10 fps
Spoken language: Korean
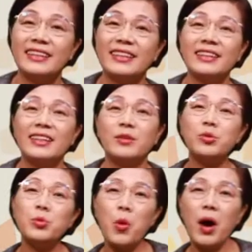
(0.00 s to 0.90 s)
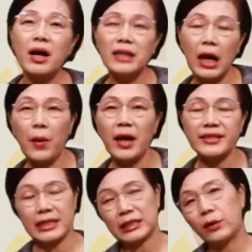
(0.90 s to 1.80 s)
어, 부모와 나와의
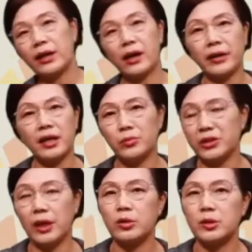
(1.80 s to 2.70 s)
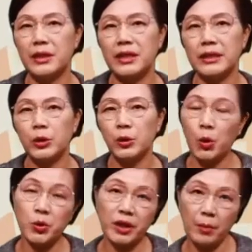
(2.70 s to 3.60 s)
자식과의 관계는 문제가 없지만은
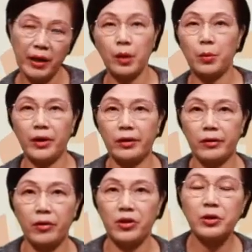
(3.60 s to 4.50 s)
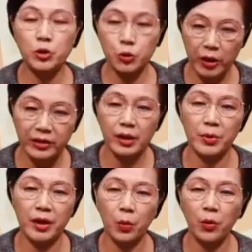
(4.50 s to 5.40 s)
교제가 막혀버리는 거예요. 이것이 죄
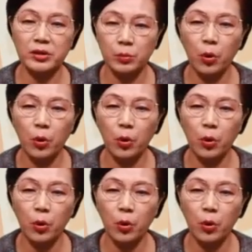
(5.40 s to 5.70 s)
때문에 온 것을 보게